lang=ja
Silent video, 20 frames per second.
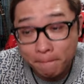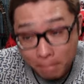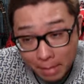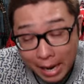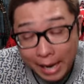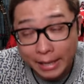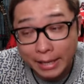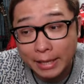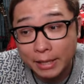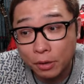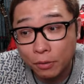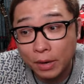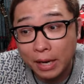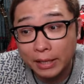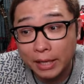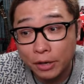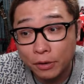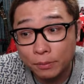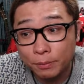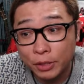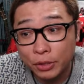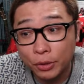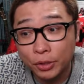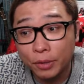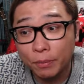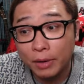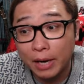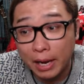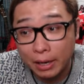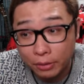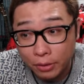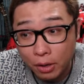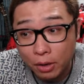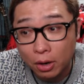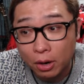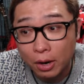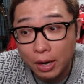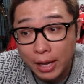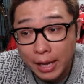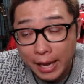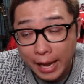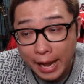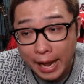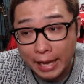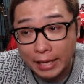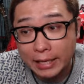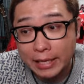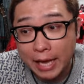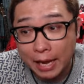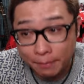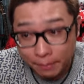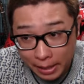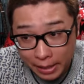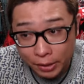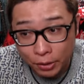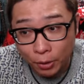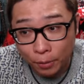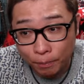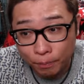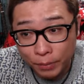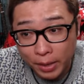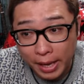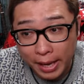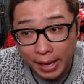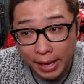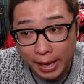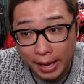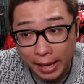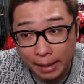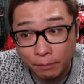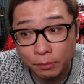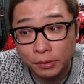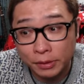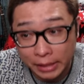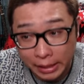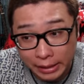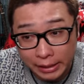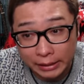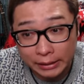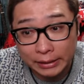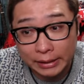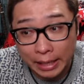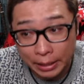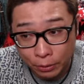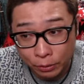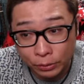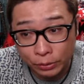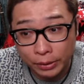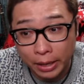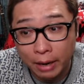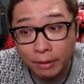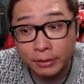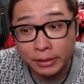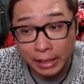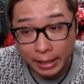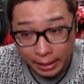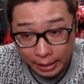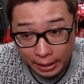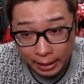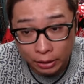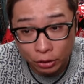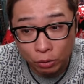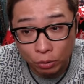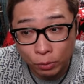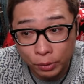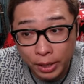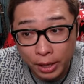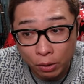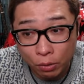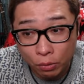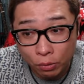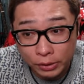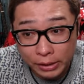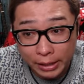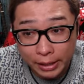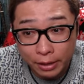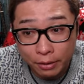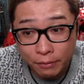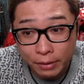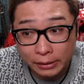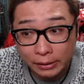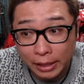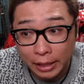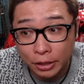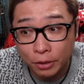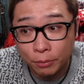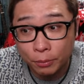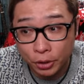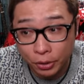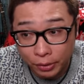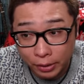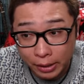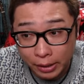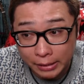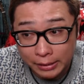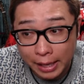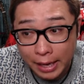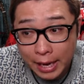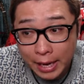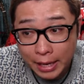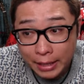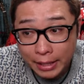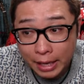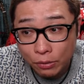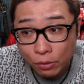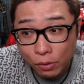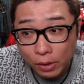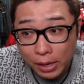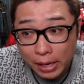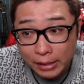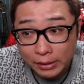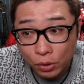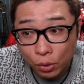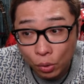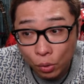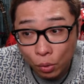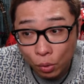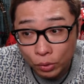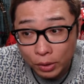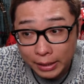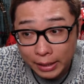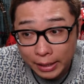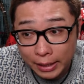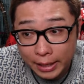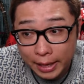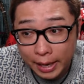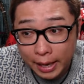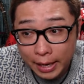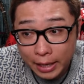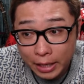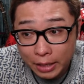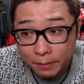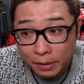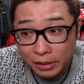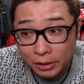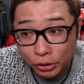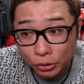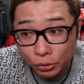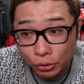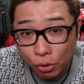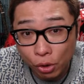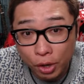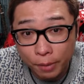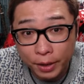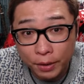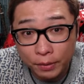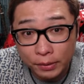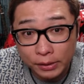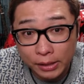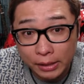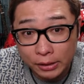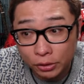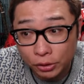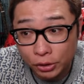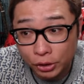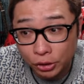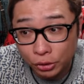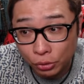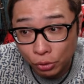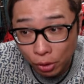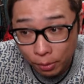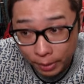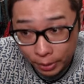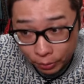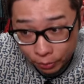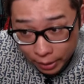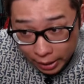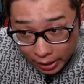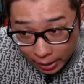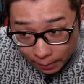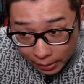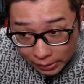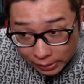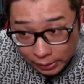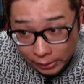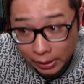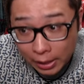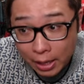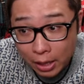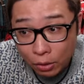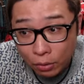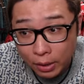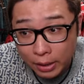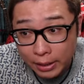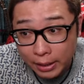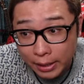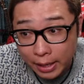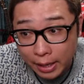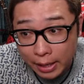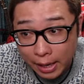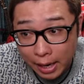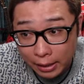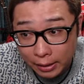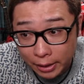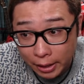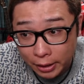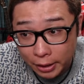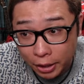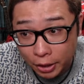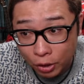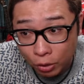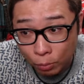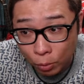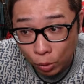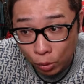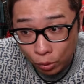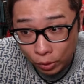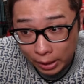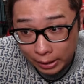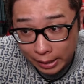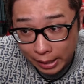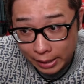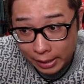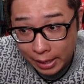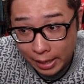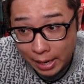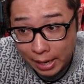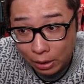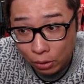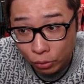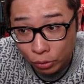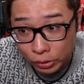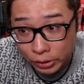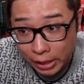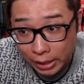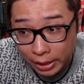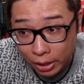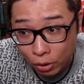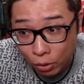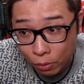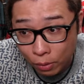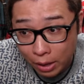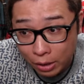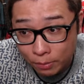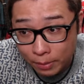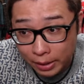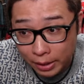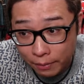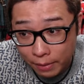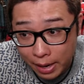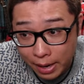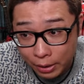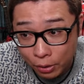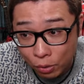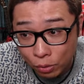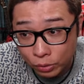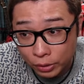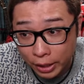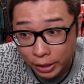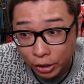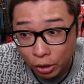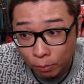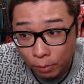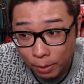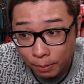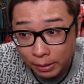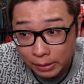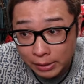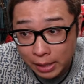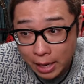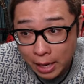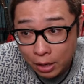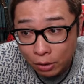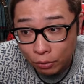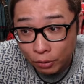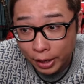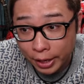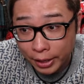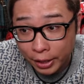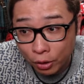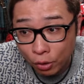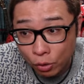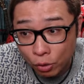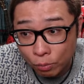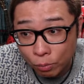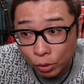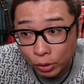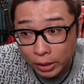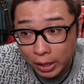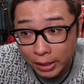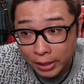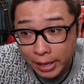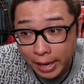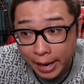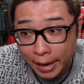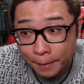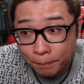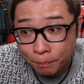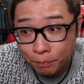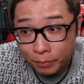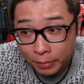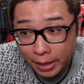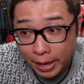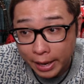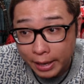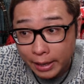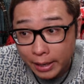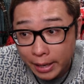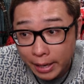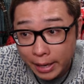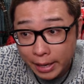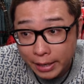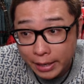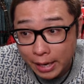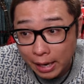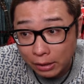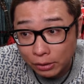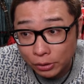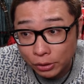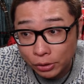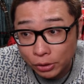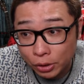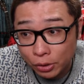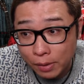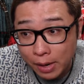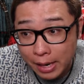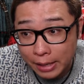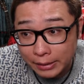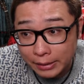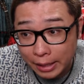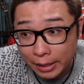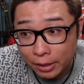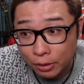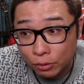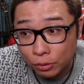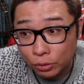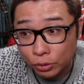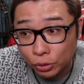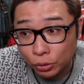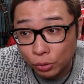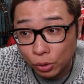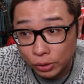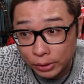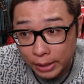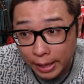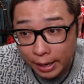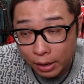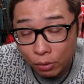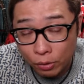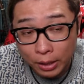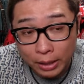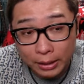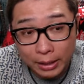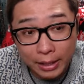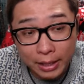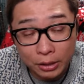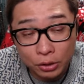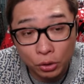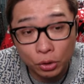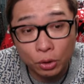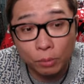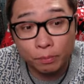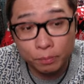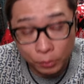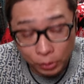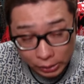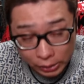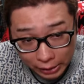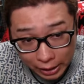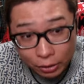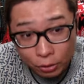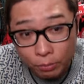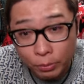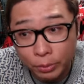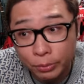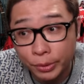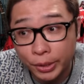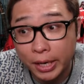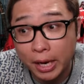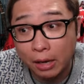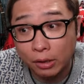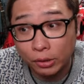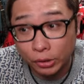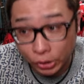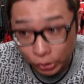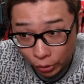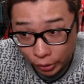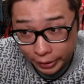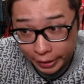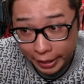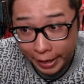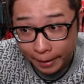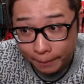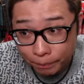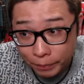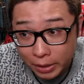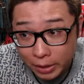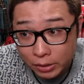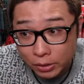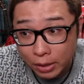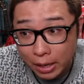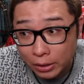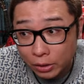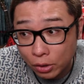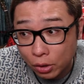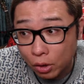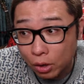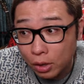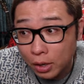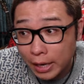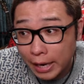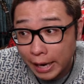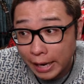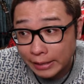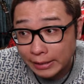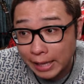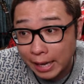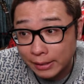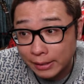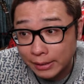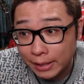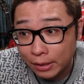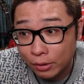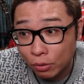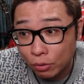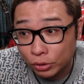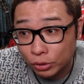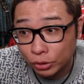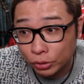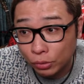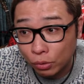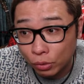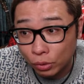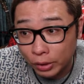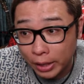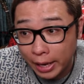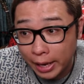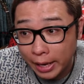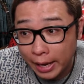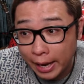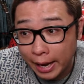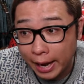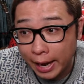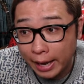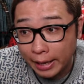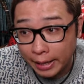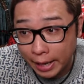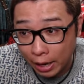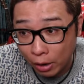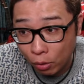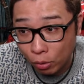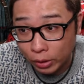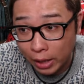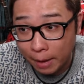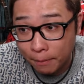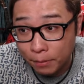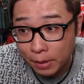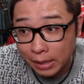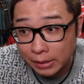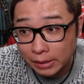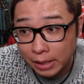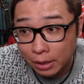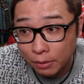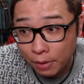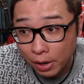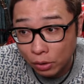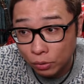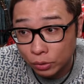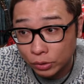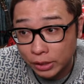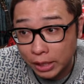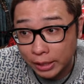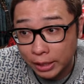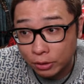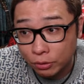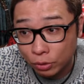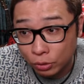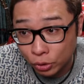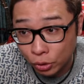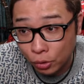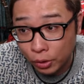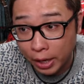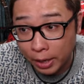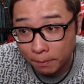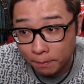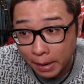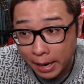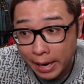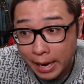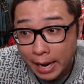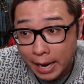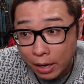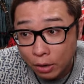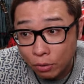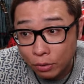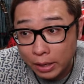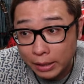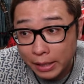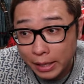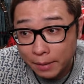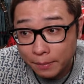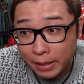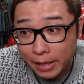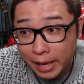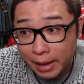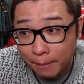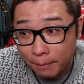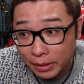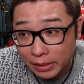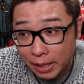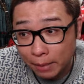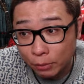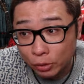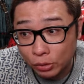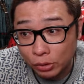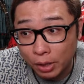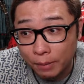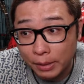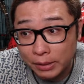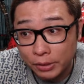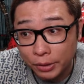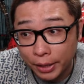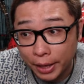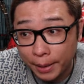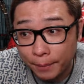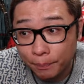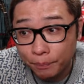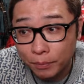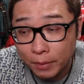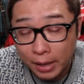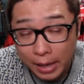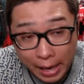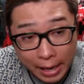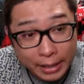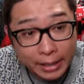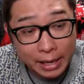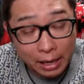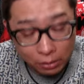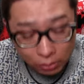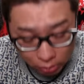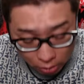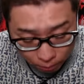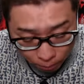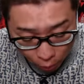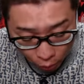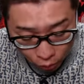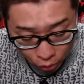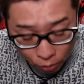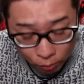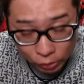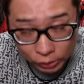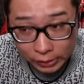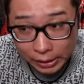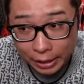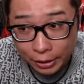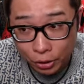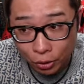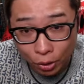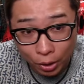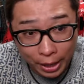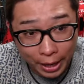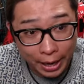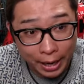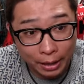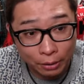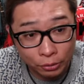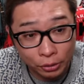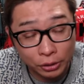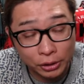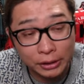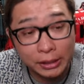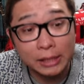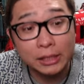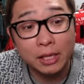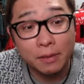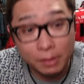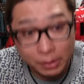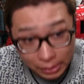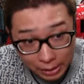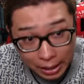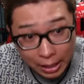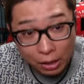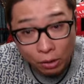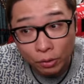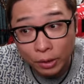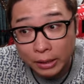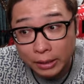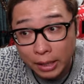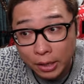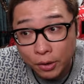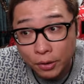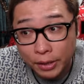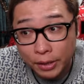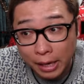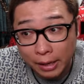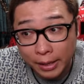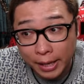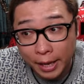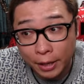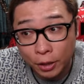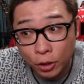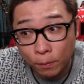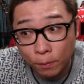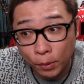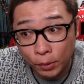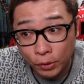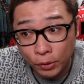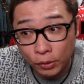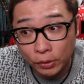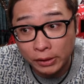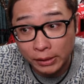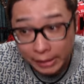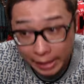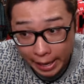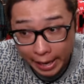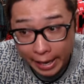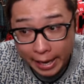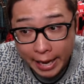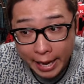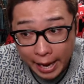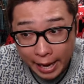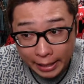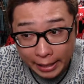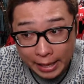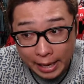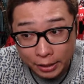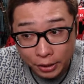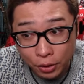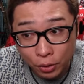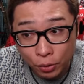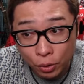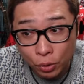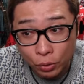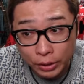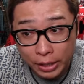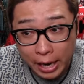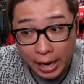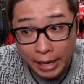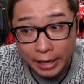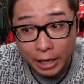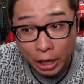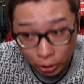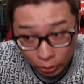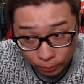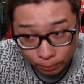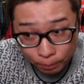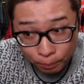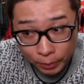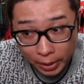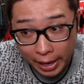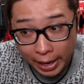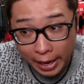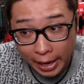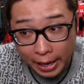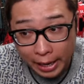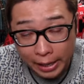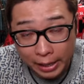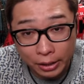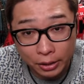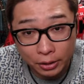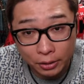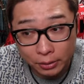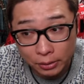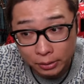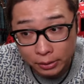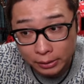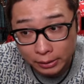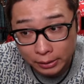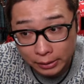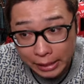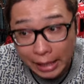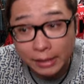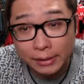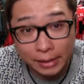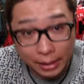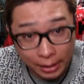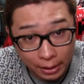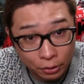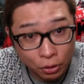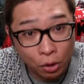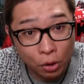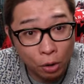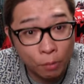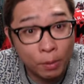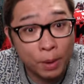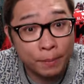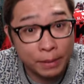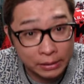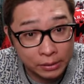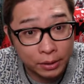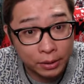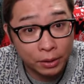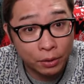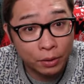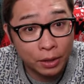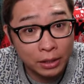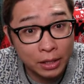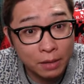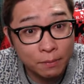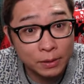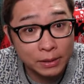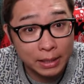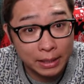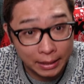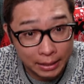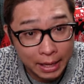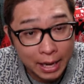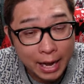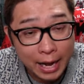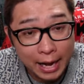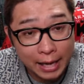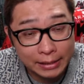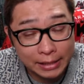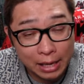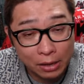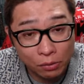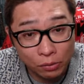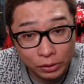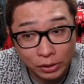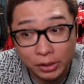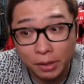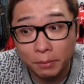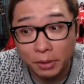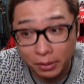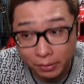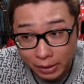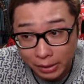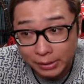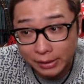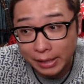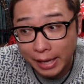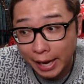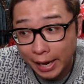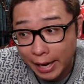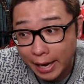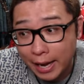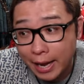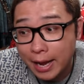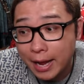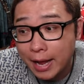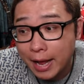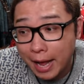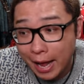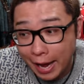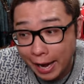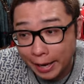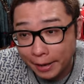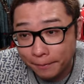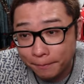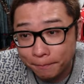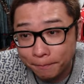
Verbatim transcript: はい、なんでこの辺りを見といてもらえると、えー、いい塩梅の、えー、分析、シナリオ作れるんじゃないかなと思うんで、このチャンネルはしっかりと見ておいてください。逆を返すと、この辺りね、今25円目、4時間足の25円目に触れてます。この辺りから買っていっていいと思う。この辺りからこのチャンネル終わるまではロングでいいと思います。この辺でロング持っていって、ね、理覚するのはチャンネルの中央線。この辺りでちょっとちらっと部分理覚しといて、で、その後、えー、3060、このね、えー、抵抗体、プラスアルファ、このチャンネルの上限いっぱい。この辺りまで目線も作れますよね。はい、利確ポイントもしっかりと、えー、映し出してますから、この辺りを利確検討ポイントにして、えー、短期のロングに入れる、えー、チャンスかなと思いますので、この辺りもぜひ、え参考にしてみてください。はい。